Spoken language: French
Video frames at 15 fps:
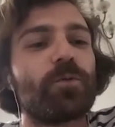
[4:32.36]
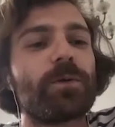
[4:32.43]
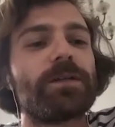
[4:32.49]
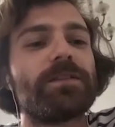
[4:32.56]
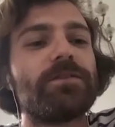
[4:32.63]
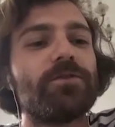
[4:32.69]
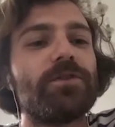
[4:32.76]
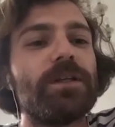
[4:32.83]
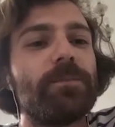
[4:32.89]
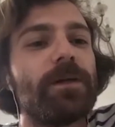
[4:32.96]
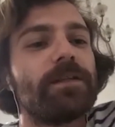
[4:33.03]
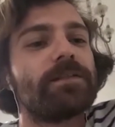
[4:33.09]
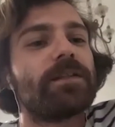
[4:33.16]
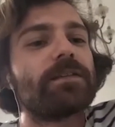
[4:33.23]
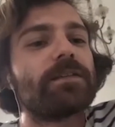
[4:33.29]
pour préciser au
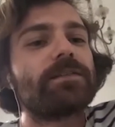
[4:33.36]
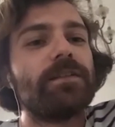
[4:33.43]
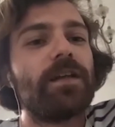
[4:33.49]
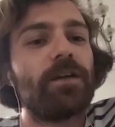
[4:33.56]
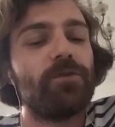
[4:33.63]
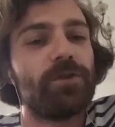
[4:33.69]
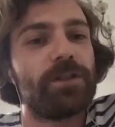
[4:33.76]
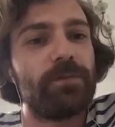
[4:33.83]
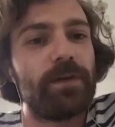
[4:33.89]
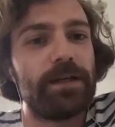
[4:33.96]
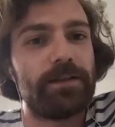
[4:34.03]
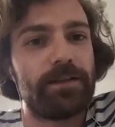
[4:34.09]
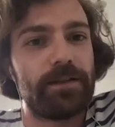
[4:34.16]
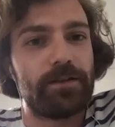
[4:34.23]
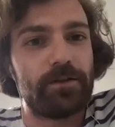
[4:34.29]
départ, c'est un scénario qui m'a
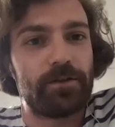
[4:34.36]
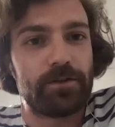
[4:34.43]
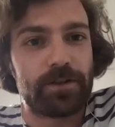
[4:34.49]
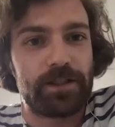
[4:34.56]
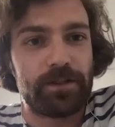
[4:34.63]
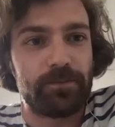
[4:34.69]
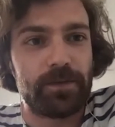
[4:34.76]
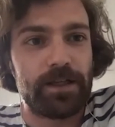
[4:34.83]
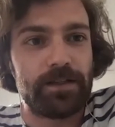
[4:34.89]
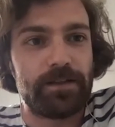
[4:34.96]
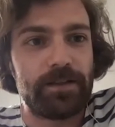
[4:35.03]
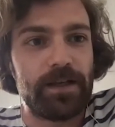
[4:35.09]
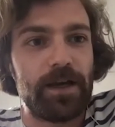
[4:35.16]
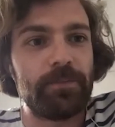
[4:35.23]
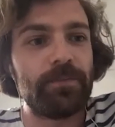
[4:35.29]
été euh, qui m'a
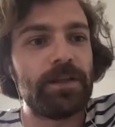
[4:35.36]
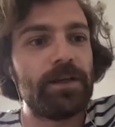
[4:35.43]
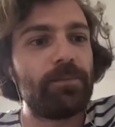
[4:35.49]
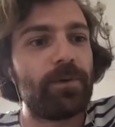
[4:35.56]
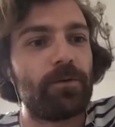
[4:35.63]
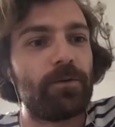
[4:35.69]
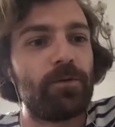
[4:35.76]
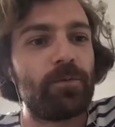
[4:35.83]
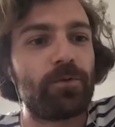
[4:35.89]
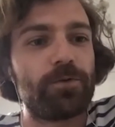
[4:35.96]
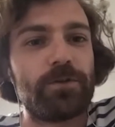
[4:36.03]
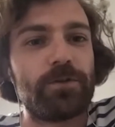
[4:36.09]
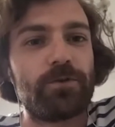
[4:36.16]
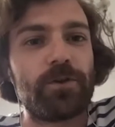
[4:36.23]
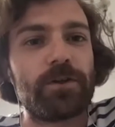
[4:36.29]
été amené par le
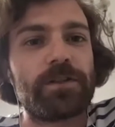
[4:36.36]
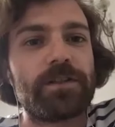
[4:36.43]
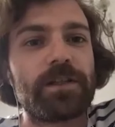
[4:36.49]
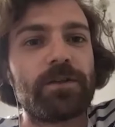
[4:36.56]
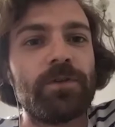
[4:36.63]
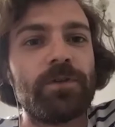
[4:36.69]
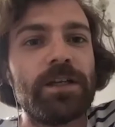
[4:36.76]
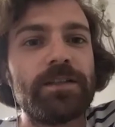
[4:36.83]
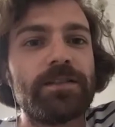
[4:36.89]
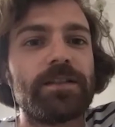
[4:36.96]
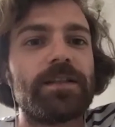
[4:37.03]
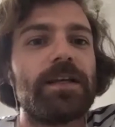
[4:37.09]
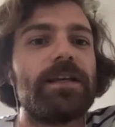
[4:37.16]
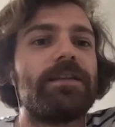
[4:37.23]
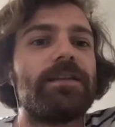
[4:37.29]
producteur Thierry Lounas
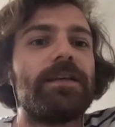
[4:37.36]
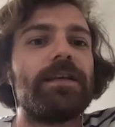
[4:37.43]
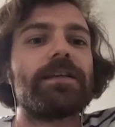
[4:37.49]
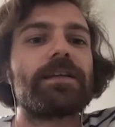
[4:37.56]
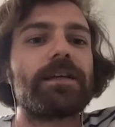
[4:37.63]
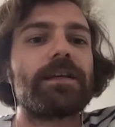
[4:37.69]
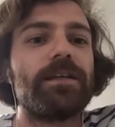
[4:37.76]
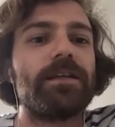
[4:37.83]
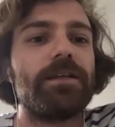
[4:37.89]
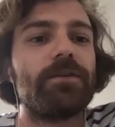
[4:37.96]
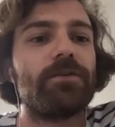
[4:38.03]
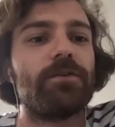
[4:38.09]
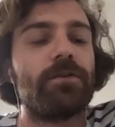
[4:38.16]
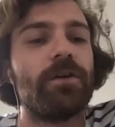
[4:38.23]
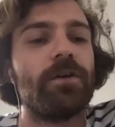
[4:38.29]
et qui a été écrit
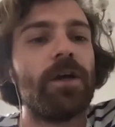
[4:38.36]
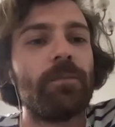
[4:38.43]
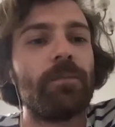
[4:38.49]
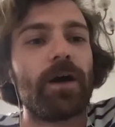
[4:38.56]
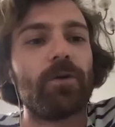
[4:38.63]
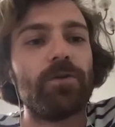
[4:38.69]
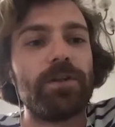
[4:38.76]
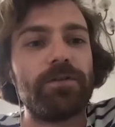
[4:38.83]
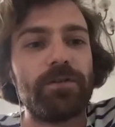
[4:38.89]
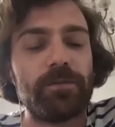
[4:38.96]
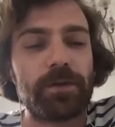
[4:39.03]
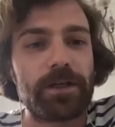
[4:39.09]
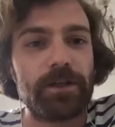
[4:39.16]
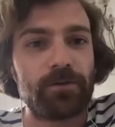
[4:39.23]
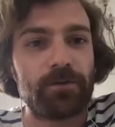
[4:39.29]
euh, par Olivier
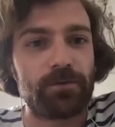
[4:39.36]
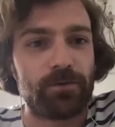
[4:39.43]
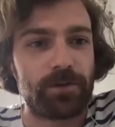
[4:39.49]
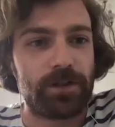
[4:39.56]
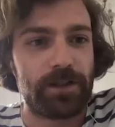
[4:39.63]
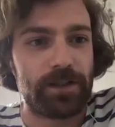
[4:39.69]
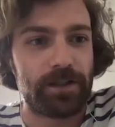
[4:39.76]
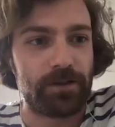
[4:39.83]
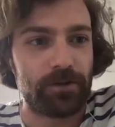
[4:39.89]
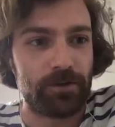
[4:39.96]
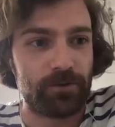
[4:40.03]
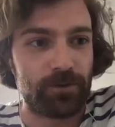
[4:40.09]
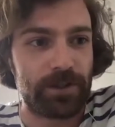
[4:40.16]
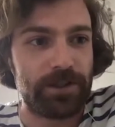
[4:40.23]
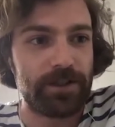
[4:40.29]
Briand. Donc, qui
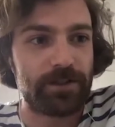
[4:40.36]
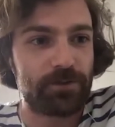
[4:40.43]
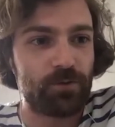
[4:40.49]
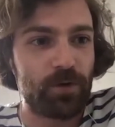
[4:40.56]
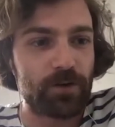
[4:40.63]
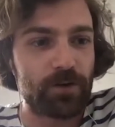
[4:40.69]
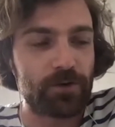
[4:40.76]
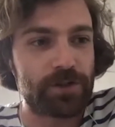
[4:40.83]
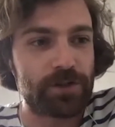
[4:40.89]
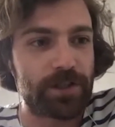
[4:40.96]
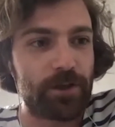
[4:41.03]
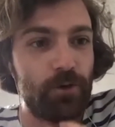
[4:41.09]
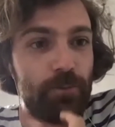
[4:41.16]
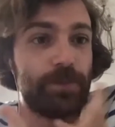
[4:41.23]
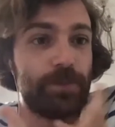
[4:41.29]
euh, donc l'histoire, je
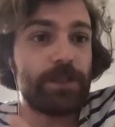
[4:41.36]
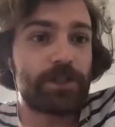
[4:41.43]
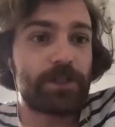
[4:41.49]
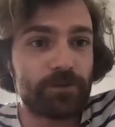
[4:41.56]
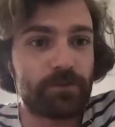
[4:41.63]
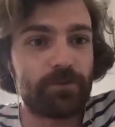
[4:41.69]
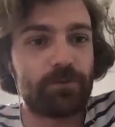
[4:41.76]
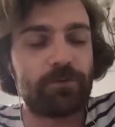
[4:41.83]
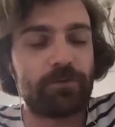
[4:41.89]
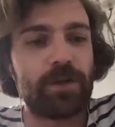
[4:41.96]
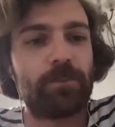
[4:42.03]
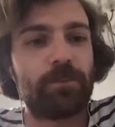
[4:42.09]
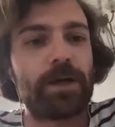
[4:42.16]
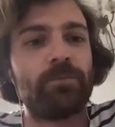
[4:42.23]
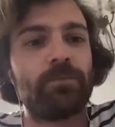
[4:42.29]
dirais le pitch ne,
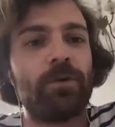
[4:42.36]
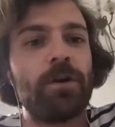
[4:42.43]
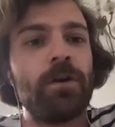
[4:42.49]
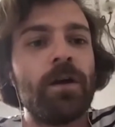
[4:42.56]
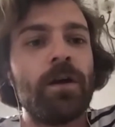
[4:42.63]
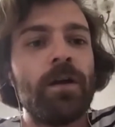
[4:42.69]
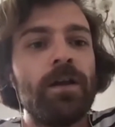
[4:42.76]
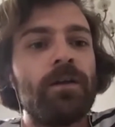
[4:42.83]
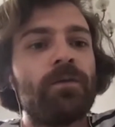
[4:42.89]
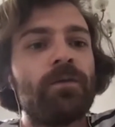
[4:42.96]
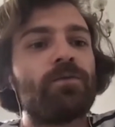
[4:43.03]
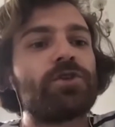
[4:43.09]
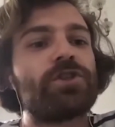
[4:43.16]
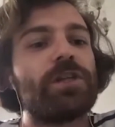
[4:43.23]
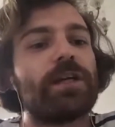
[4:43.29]
vient pas de moi.
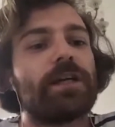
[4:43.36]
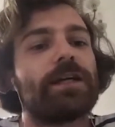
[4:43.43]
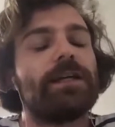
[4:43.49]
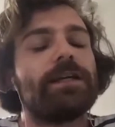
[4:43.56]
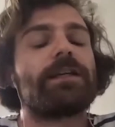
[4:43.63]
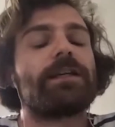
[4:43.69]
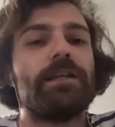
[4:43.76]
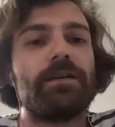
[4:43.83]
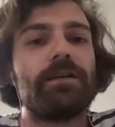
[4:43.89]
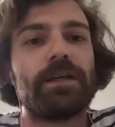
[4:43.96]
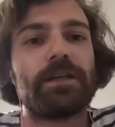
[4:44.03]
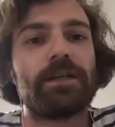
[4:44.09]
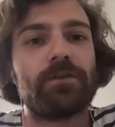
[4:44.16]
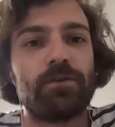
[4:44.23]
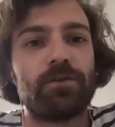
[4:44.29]
Moi, je l'ai réécrit
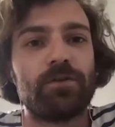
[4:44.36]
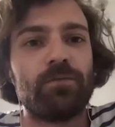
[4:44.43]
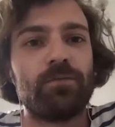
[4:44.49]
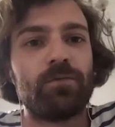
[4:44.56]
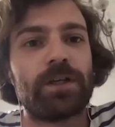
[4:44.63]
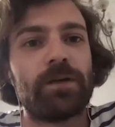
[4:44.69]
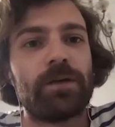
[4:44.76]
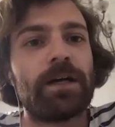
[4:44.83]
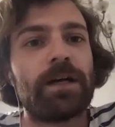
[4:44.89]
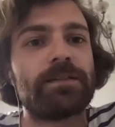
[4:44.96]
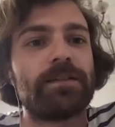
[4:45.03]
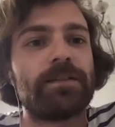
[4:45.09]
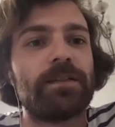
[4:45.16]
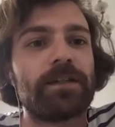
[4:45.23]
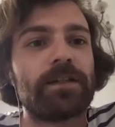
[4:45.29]
avec mon
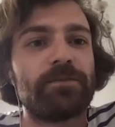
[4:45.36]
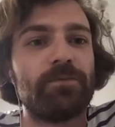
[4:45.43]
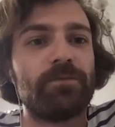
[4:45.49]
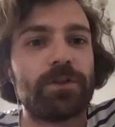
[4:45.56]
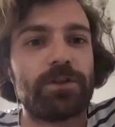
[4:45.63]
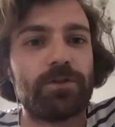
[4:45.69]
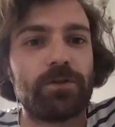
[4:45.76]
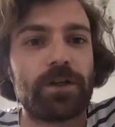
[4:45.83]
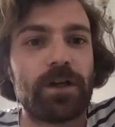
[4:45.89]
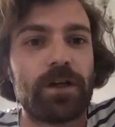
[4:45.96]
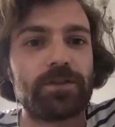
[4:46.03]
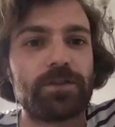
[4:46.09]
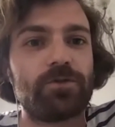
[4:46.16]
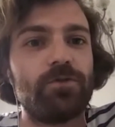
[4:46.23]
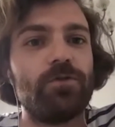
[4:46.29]
camarade scénariste Mauricio
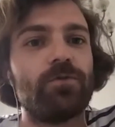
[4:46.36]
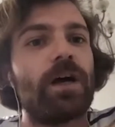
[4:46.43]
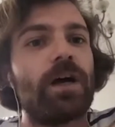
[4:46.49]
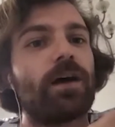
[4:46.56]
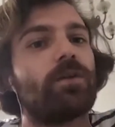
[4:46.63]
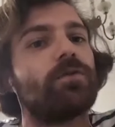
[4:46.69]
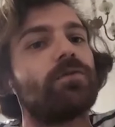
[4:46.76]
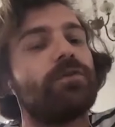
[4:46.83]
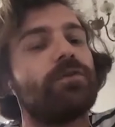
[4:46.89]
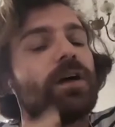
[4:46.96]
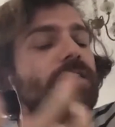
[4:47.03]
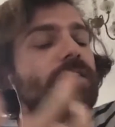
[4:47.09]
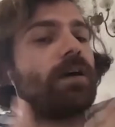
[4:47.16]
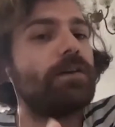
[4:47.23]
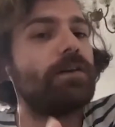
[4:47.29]
Carrasco. On a fait
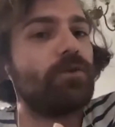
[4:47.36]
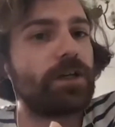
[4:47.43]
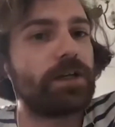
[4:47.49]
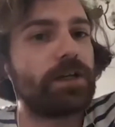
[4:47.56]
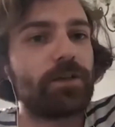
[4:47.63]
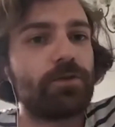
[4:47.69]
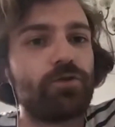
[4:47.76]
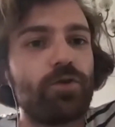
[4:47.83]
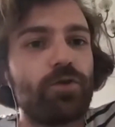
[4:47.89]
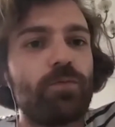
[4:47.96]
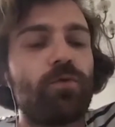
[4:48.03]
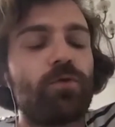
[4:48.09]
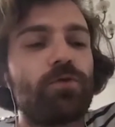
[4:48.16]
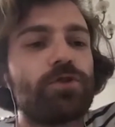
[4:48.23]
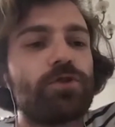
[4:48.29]
un travail de réécriture
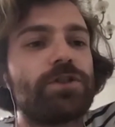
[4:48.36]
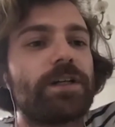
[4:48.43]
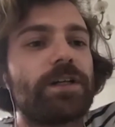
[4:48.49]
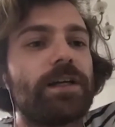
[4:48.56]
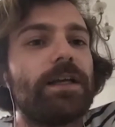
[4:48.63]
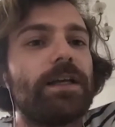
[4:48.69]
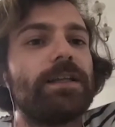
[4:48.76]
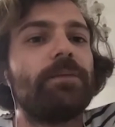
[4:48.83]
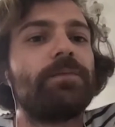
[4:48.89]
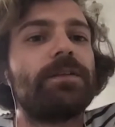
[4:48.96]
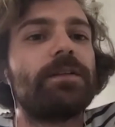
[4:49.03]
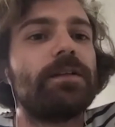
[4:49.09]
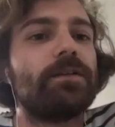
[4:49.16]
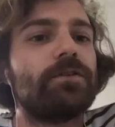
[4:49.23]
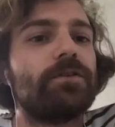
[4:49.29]
pour, je dirais,
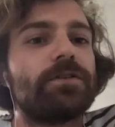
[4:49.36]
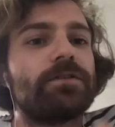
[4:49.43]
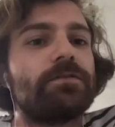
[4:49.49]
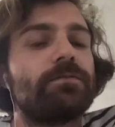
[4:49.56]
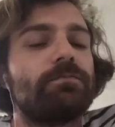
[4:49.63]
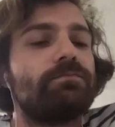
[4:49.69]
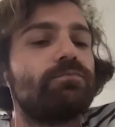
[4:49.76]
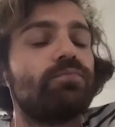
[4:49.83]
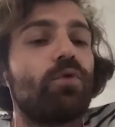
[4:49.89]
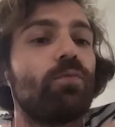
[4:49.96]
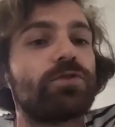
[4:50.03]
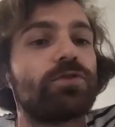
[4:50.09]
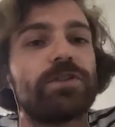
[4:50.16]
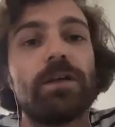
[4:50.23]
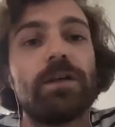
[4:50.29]
l'adapter pour
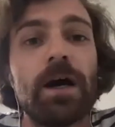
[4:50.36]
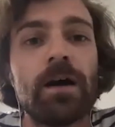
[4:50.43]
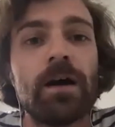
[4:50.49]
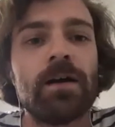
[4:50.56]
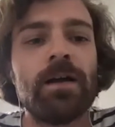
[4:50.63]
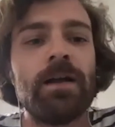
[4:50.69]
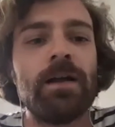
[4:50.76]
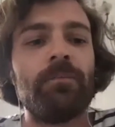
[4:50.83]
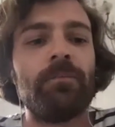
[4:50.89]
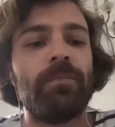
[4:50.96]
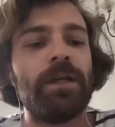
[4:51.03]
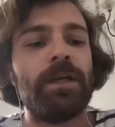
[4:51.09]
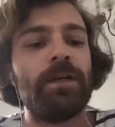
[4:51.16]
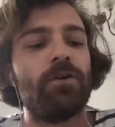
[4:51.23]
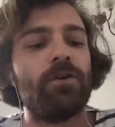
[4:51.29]
mon cinéma,
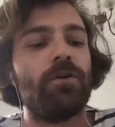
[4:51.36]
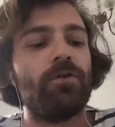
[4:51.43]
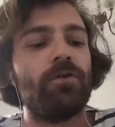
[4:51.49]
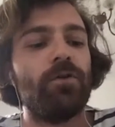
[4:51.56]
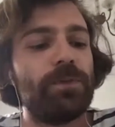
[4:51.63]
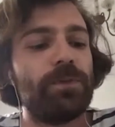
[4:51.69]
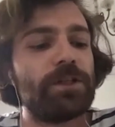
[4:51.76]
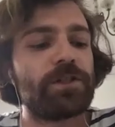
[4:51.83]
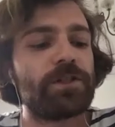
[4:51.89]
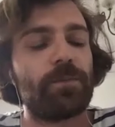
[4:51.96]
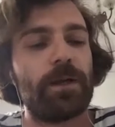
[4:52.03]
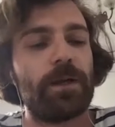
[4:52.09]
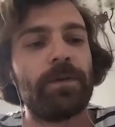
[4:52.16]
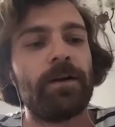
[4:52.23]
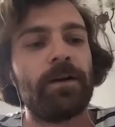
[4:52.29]
mais le pitch n'est
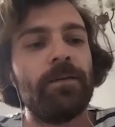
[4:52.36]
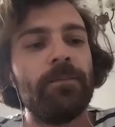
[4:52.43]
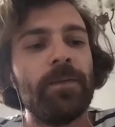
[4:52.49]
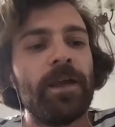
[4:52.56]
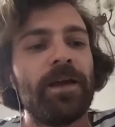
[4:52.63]
pas le mien.